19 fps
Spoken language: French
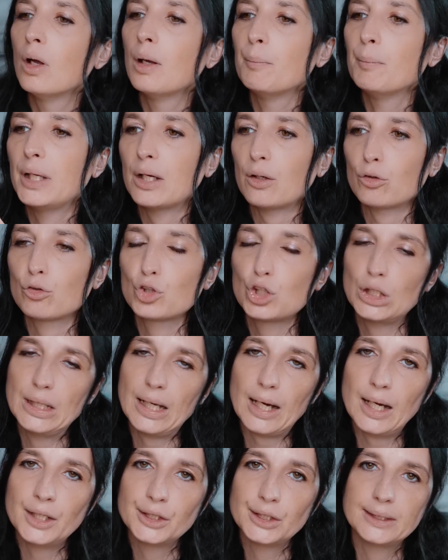mais en
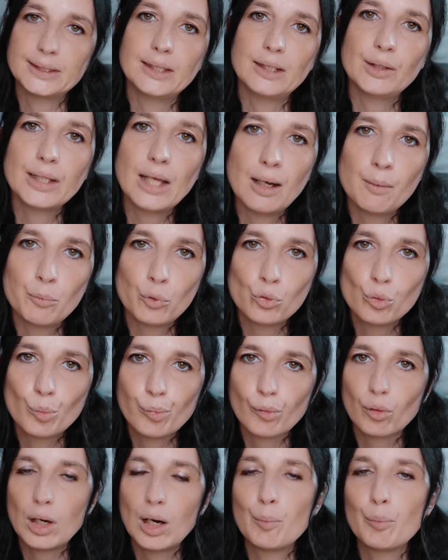général j'essaie également de
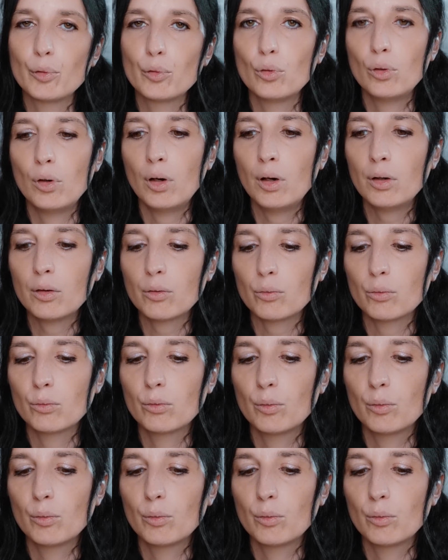prendre la podologue,